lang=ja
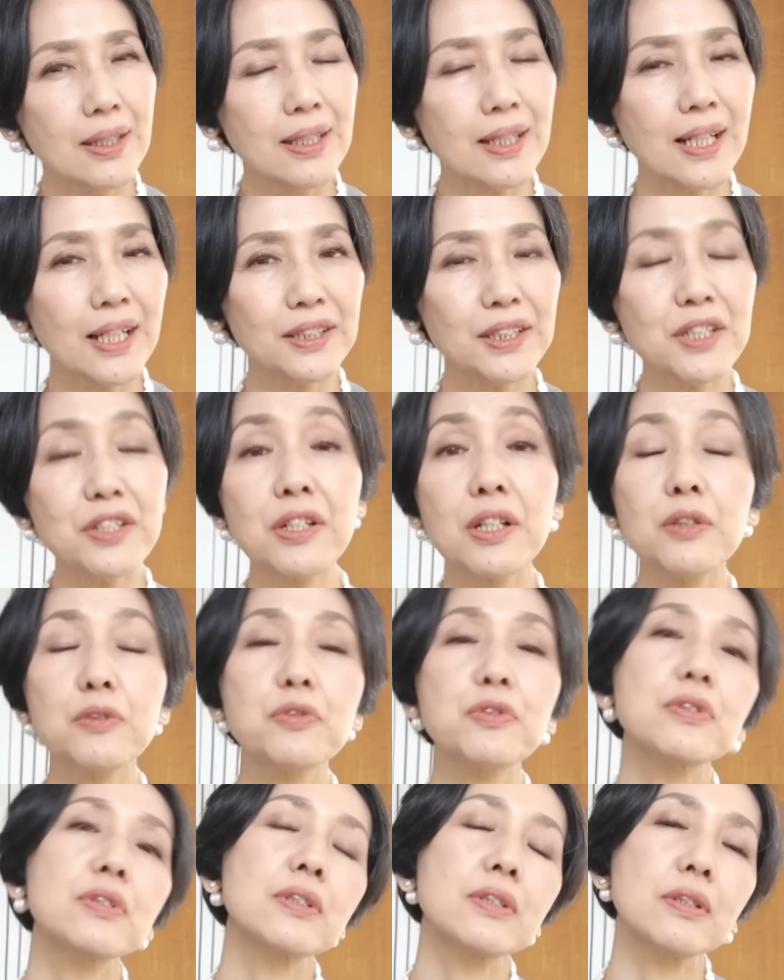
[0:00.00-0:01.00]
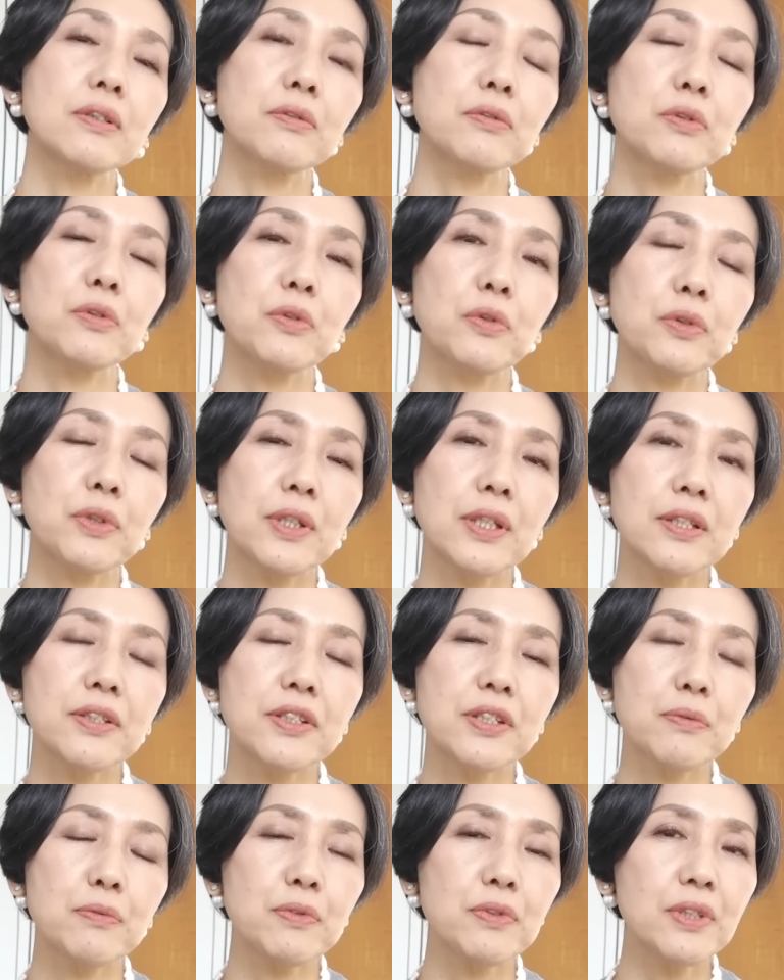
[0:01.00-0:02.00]
形が崩れてくるので
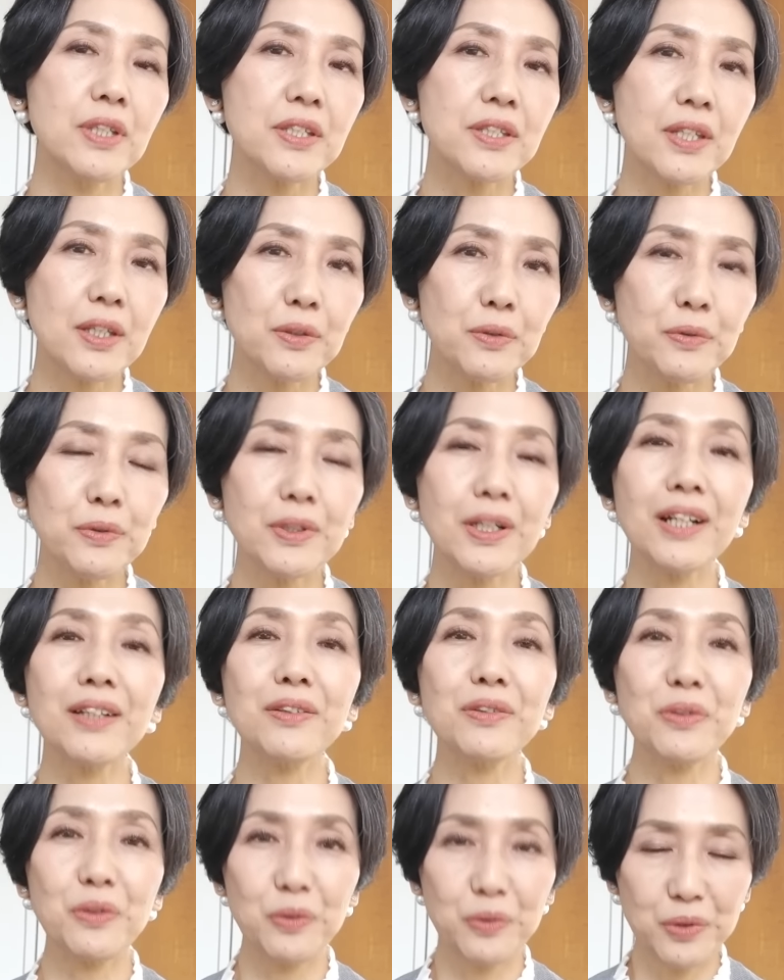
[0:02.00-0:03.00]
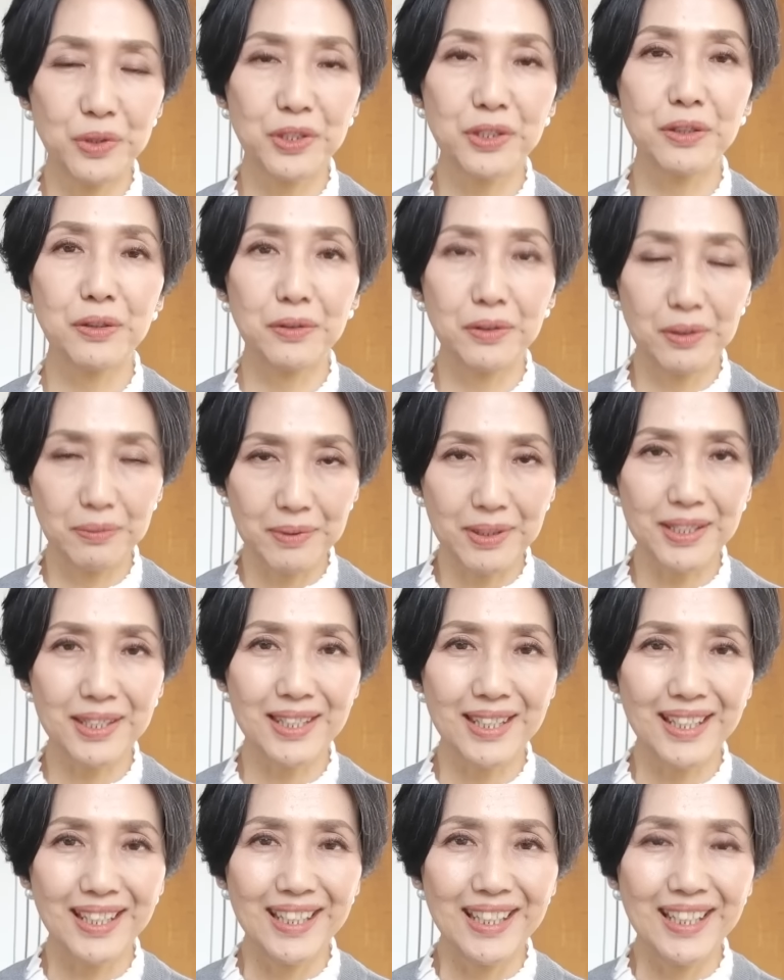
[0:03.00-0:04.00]
自分でセルフカットをしておりま
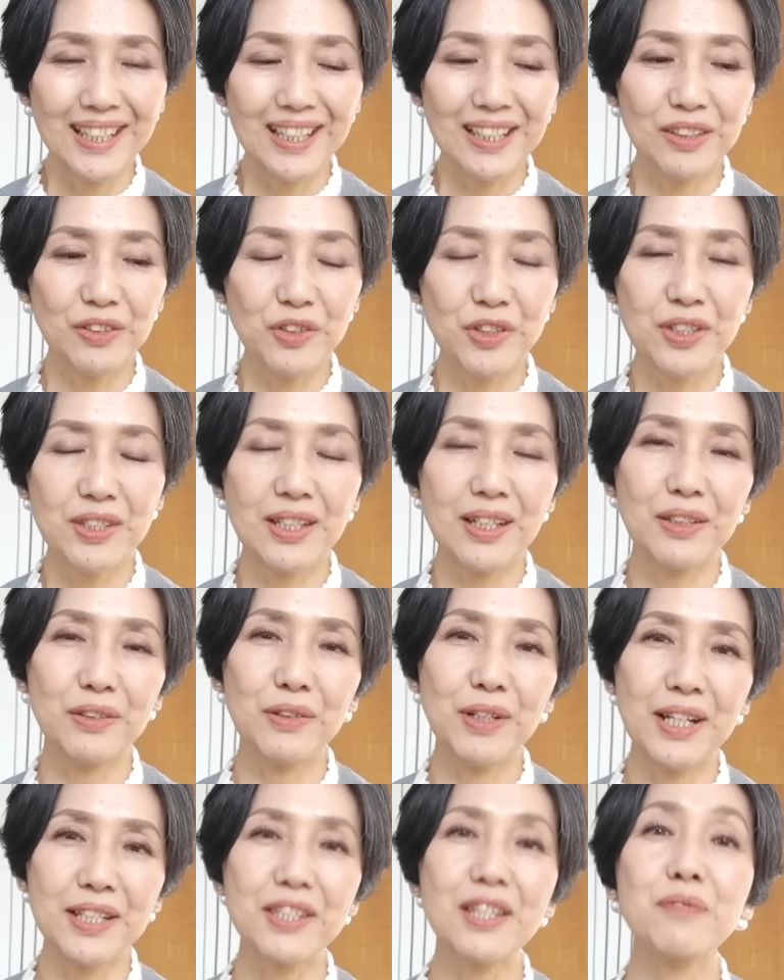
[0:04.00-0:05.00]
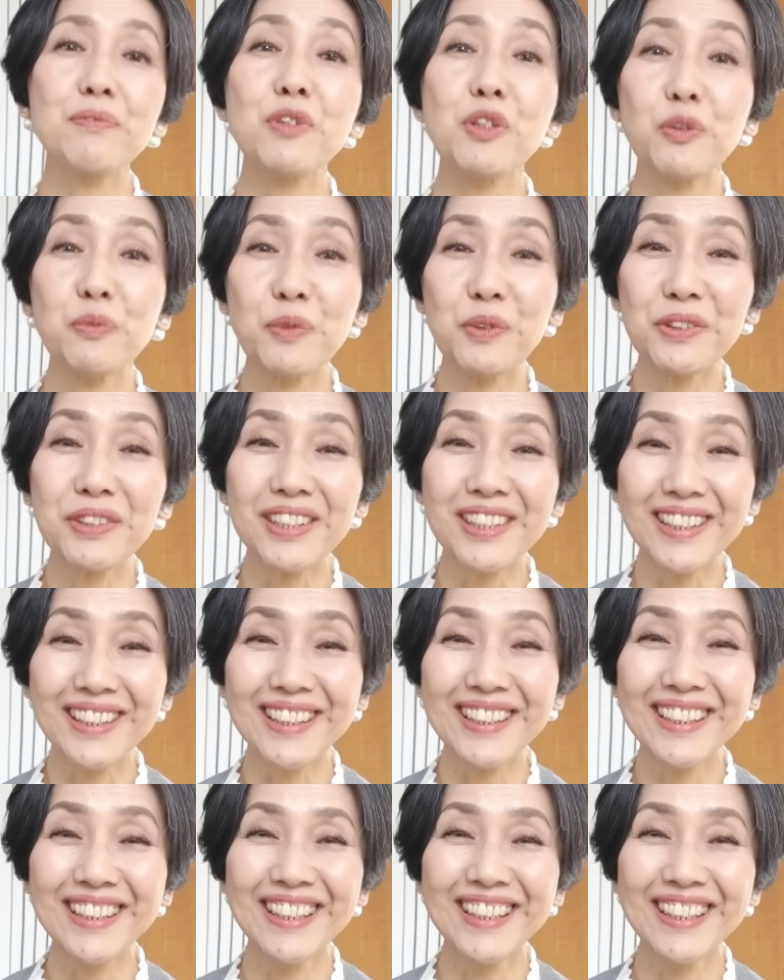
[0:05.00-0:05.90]
すあのあのハサミを持ってね